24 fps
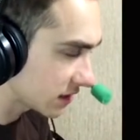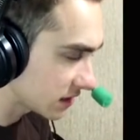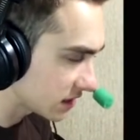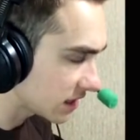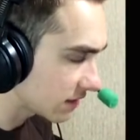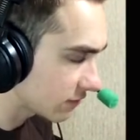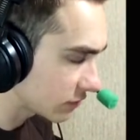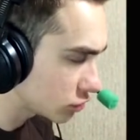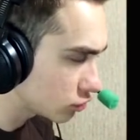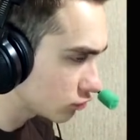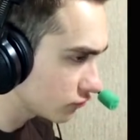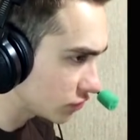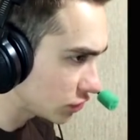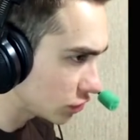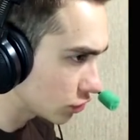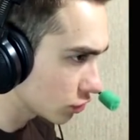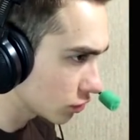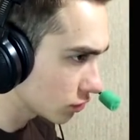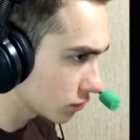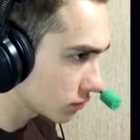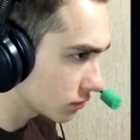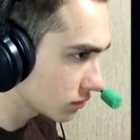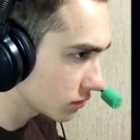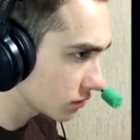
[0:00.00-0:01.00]
Я войду в
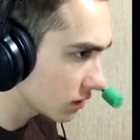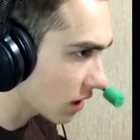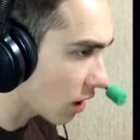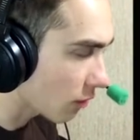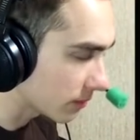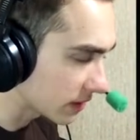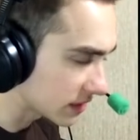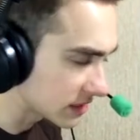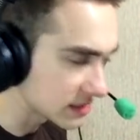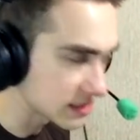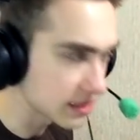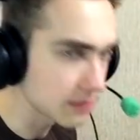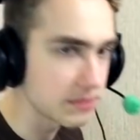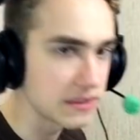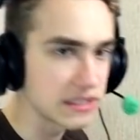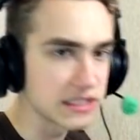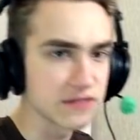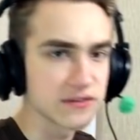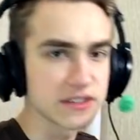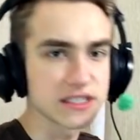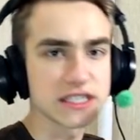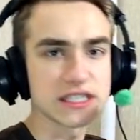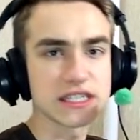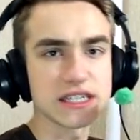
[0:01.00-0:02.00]
нее? А у меня не
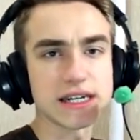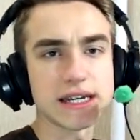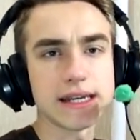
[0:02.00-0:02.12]
записывается ни